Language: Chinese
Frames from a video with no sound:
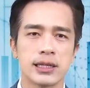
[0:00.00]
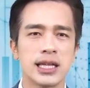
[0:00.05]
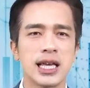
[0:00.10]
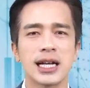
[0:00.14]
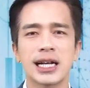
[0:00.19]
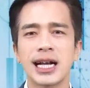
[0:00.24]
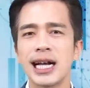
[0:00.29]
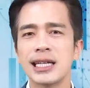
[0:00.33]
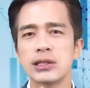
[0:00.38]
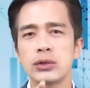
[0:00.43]
也
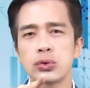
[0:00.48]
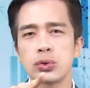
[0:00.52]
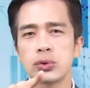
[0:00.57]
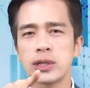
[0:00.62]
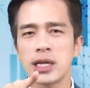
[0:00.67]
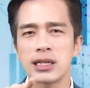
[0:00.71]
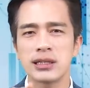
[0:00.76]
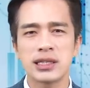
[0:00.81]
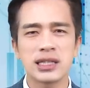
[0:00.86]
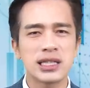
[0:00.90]
开始出
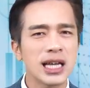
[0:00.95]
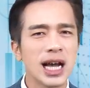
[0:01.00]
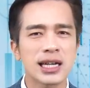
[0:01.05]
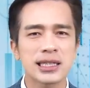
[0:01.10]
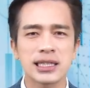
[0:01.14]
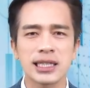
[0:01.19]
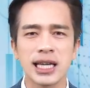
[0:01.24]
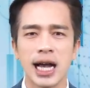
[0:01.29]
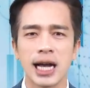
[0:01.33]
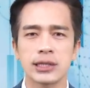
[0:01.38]
现
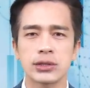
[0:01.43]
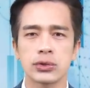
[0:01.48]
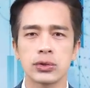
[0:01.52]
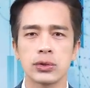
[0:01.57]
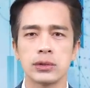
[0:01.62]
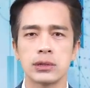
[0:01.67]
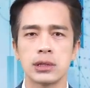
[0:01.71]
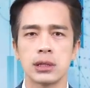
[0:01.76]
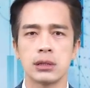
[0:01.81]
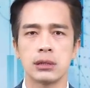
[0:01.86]
向下
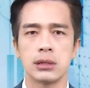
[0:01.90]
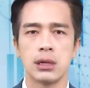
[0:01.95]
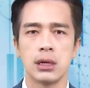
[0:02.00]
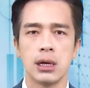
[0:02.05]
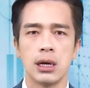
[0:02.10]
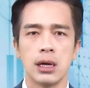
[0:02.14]
修正。